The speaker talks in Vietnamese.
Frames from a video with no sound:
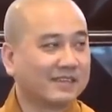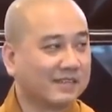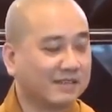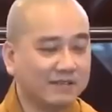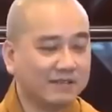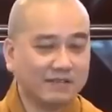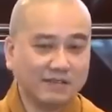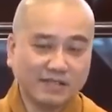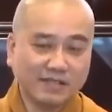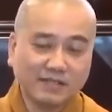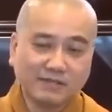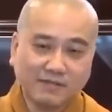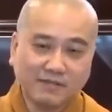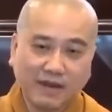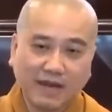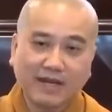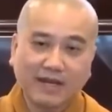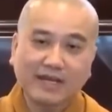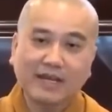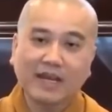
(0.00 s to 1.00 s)
Người như
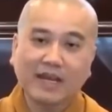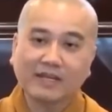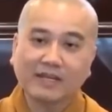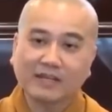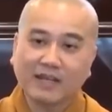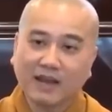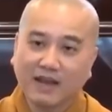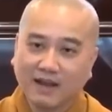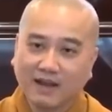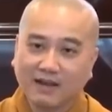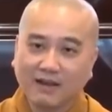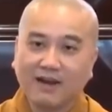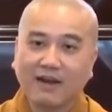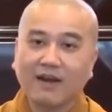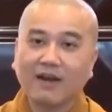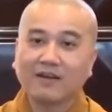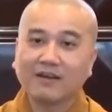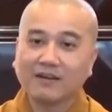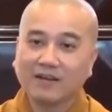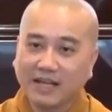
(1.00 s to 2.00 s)
vậy là thờ
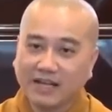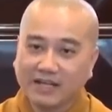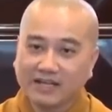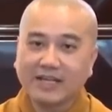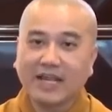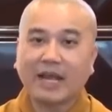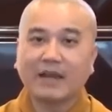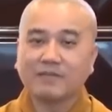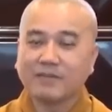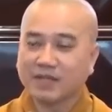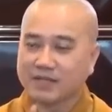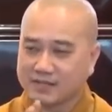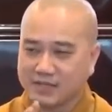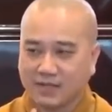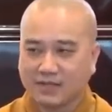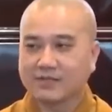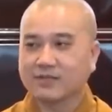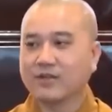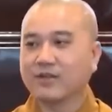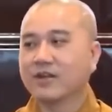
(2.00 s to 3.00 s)
ơ lãnh đạm là
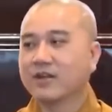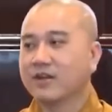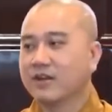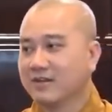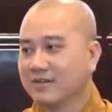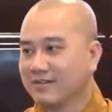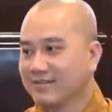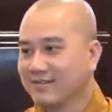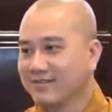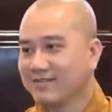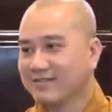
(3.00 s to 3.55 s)
trật rồi đó.